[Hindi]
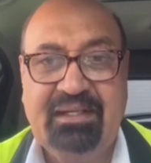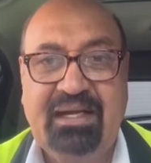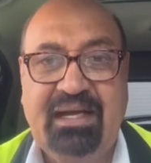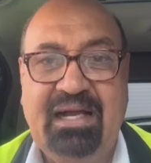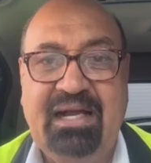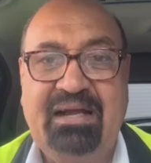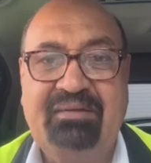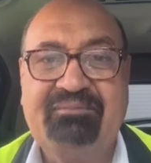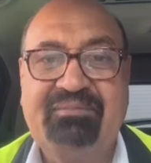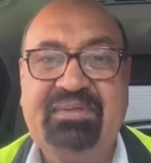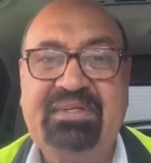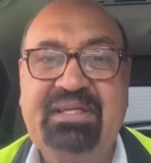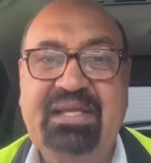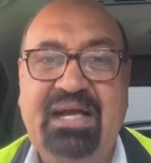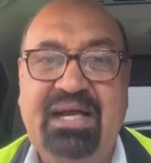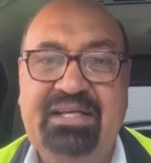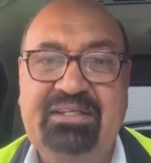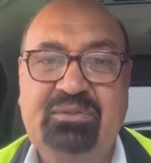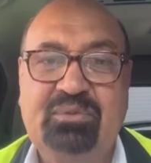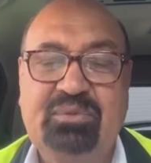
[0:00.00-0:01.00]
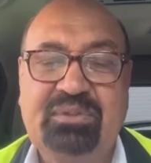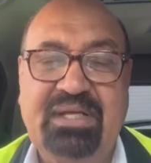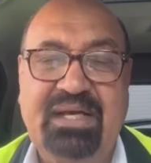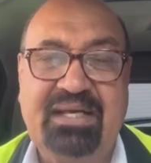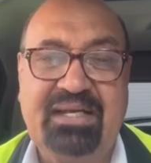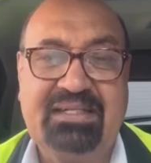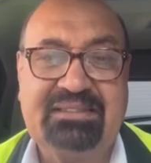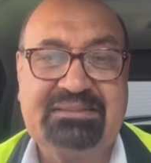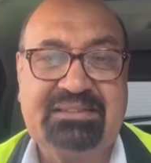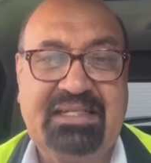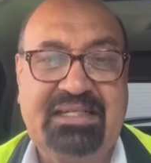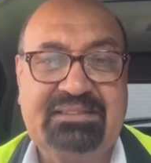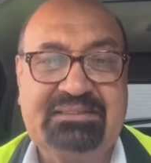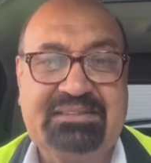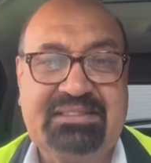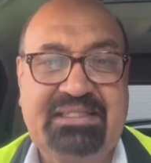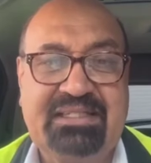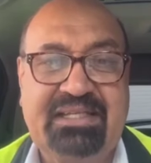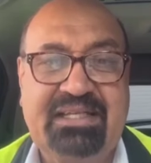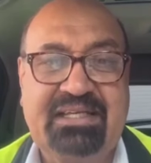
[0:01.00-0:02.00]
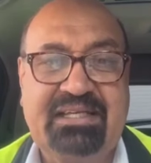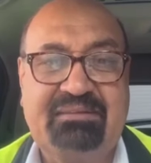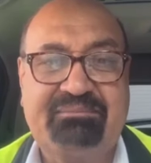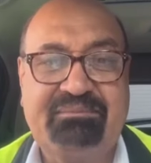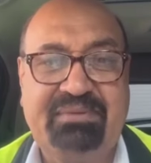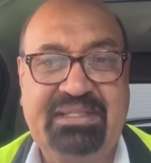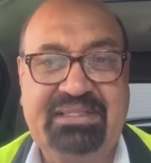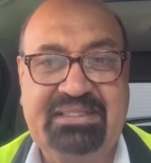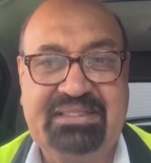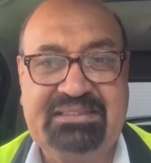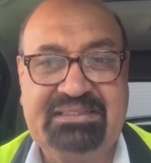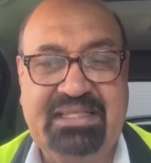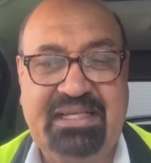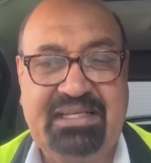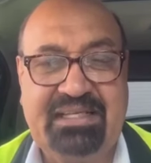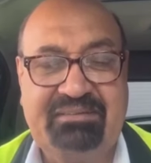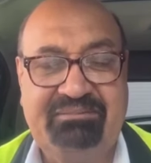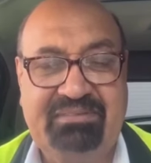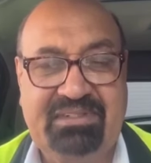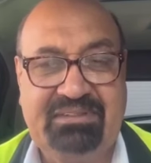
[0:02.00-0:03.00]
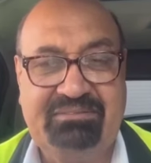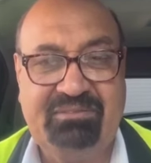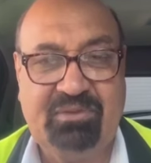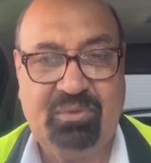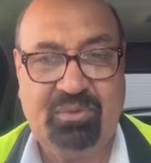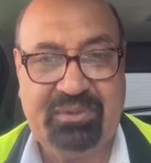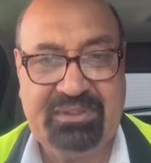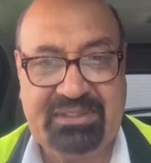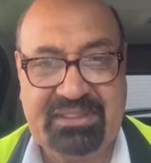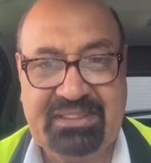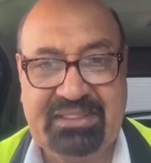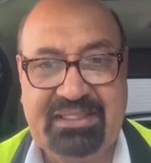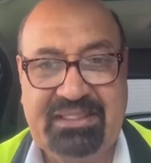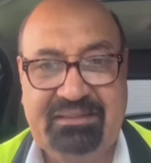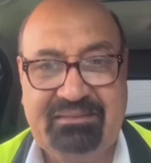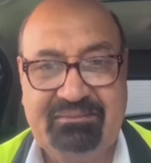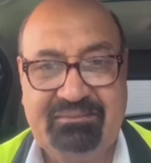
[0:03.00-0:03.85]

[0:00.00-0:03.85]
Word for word: आपकी आयु 18 साल से लेकर 35 साल के बीच में होनी चाहिए